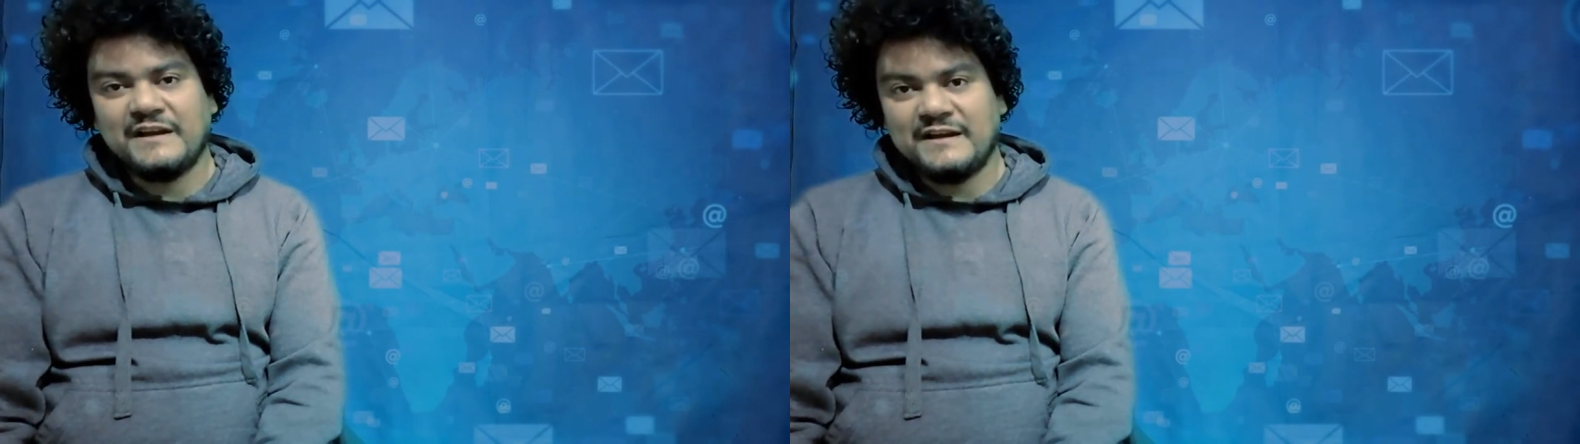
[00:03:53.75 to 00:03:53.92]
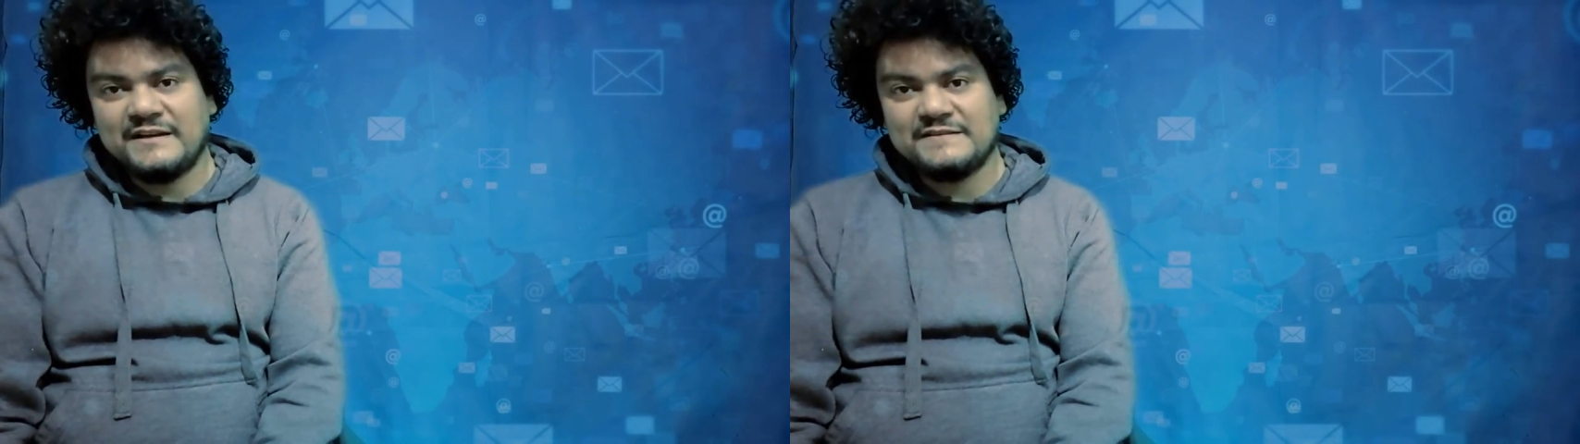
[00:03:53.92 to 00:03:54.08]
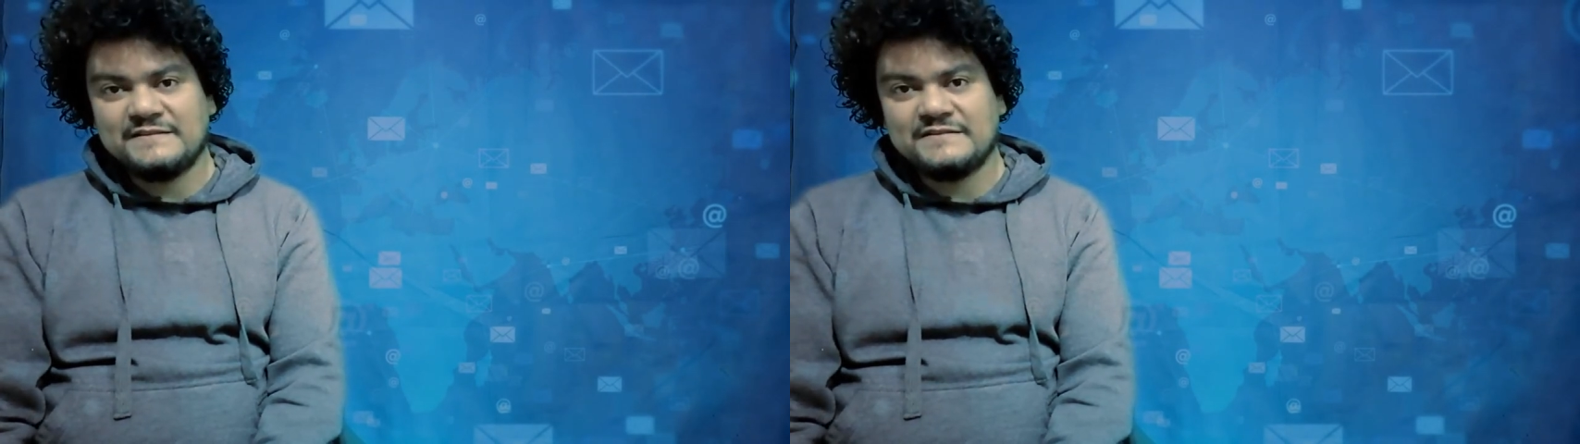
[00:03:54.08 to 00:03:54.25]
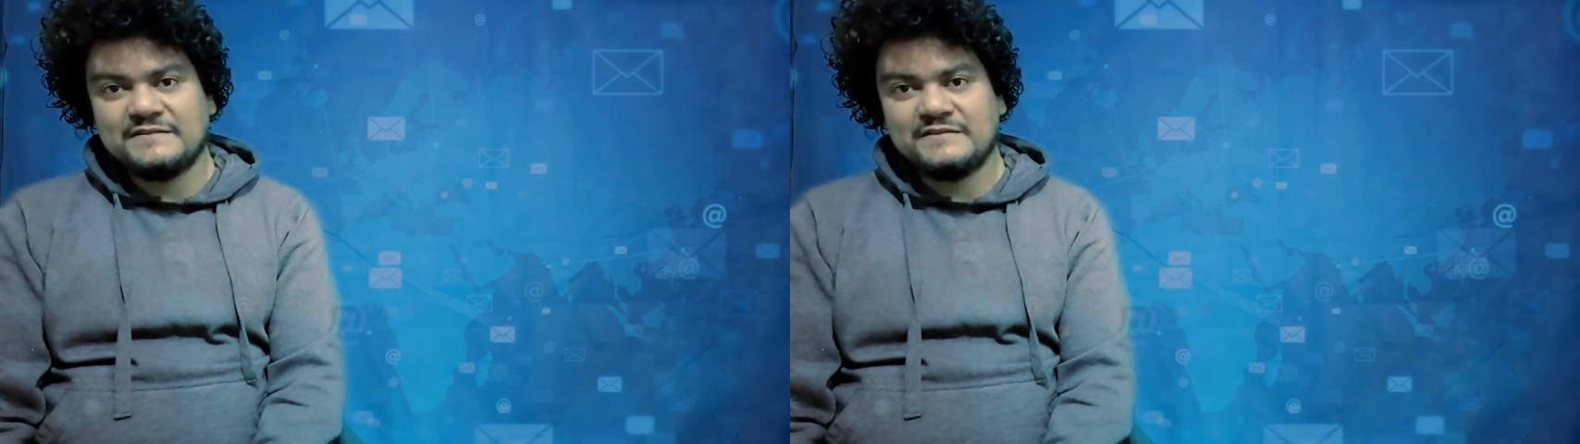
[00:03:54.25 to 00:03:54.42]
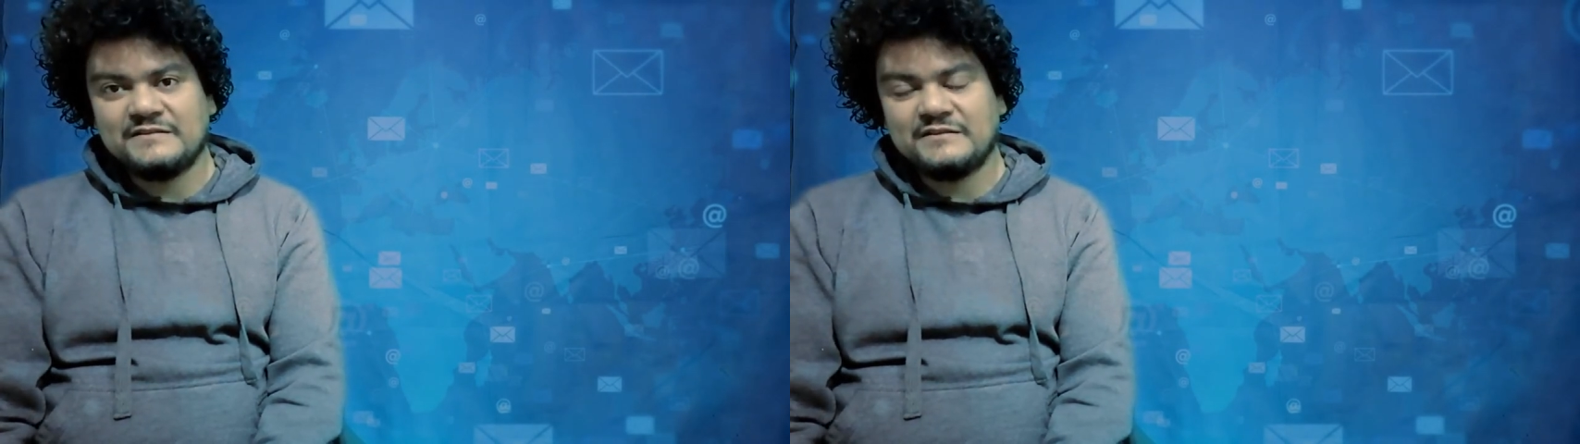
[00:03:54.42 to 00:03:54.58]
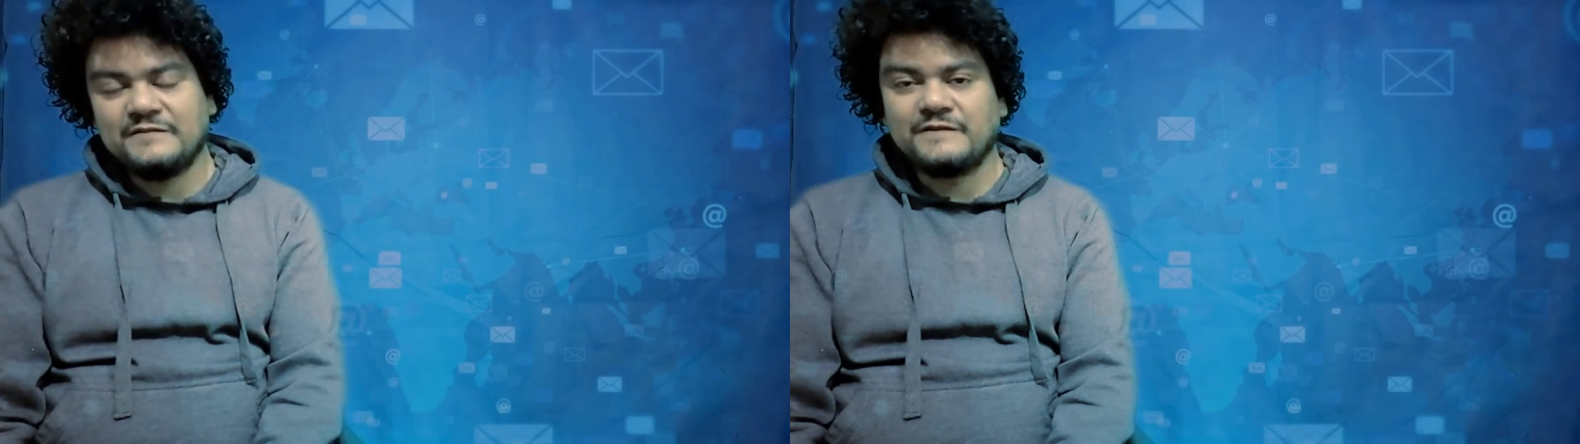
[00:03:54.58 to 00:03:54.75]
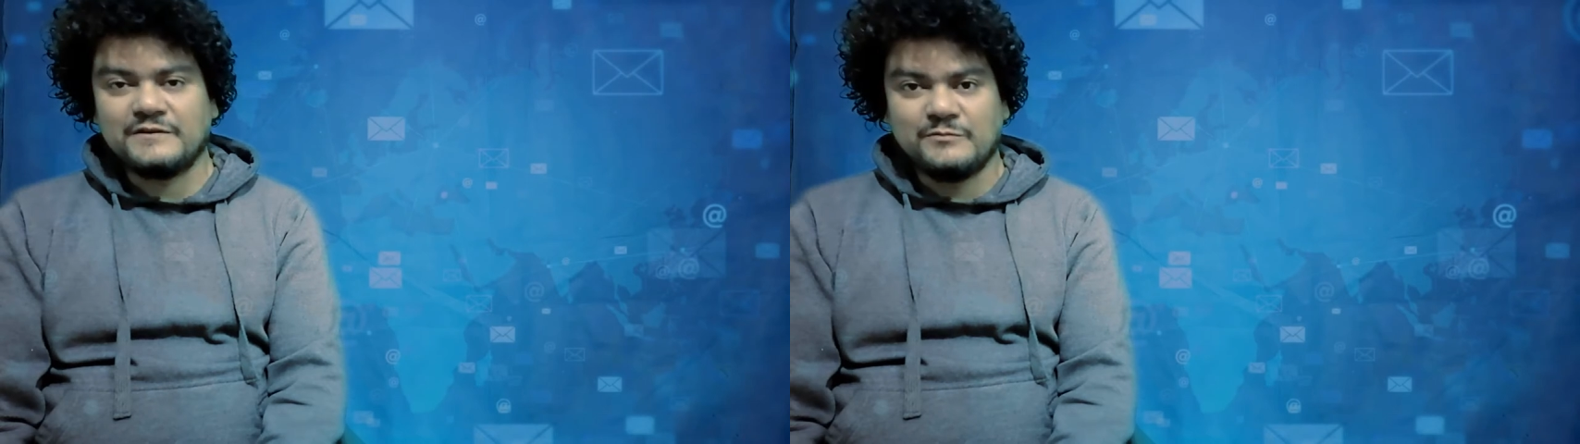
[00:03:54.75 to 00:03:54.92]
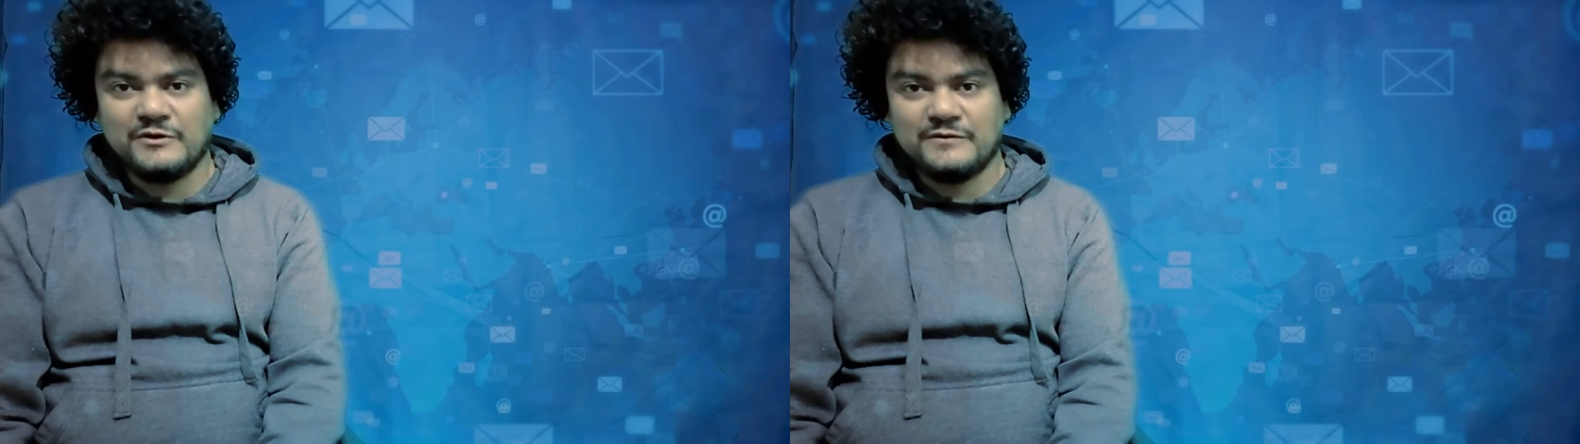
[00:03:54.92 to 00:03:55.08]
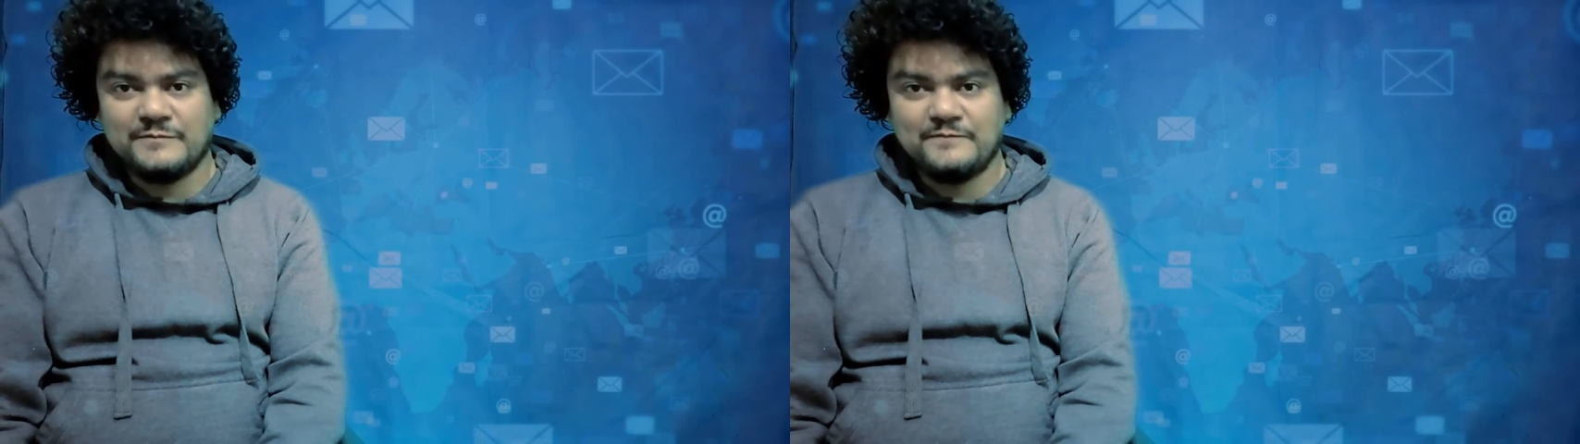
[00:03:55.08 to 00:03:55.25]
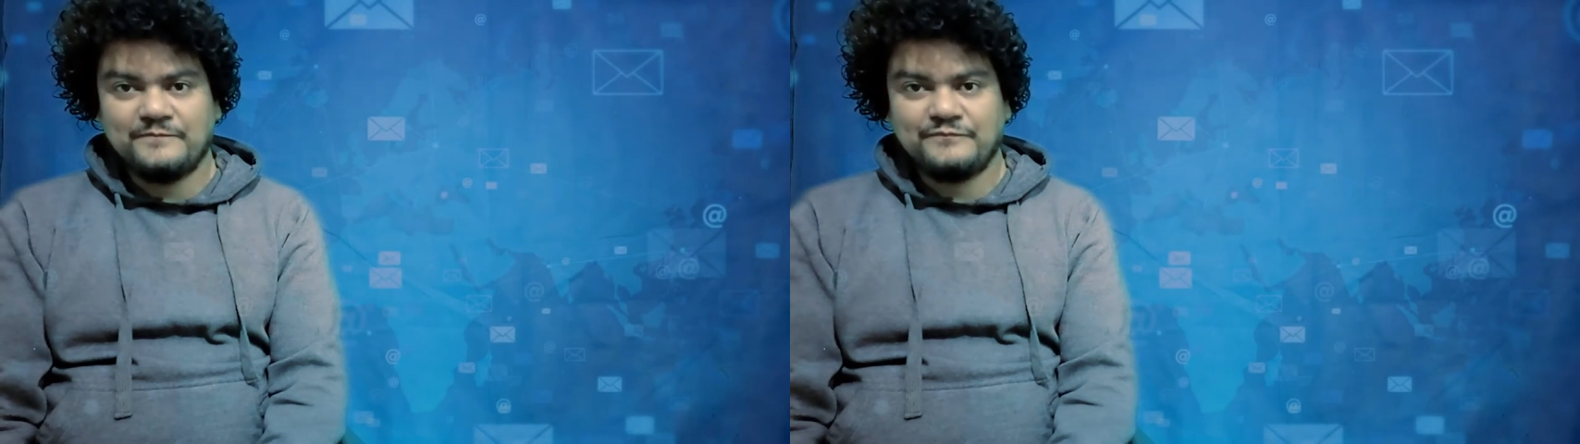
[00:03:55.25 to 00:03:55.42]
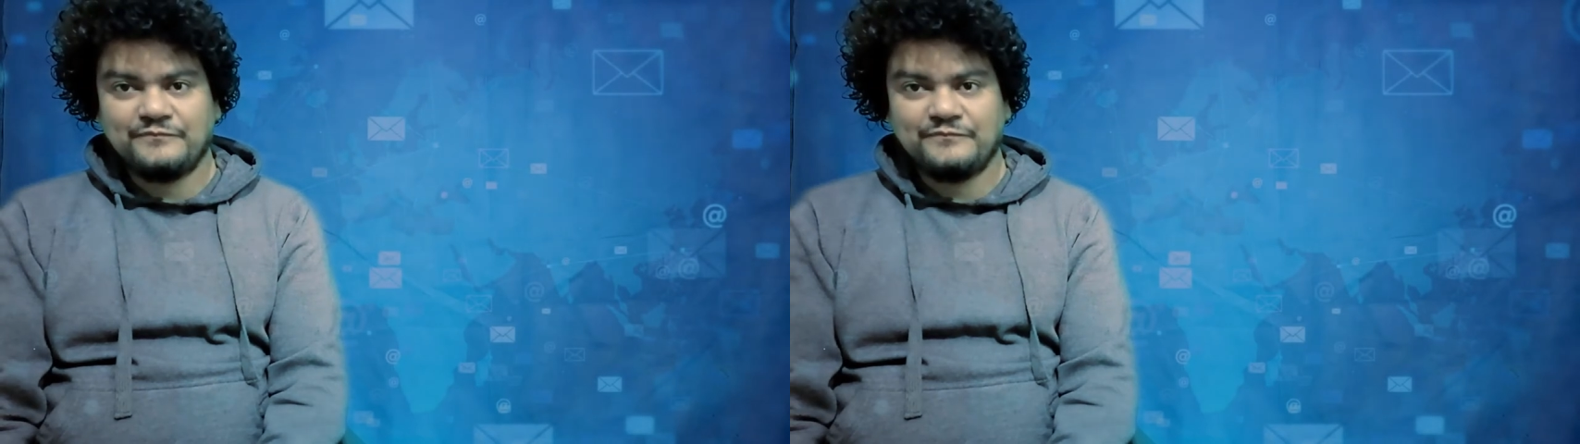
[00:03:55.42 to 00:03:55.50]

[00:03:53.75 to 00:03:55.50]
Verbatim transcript: نحاس لفايبر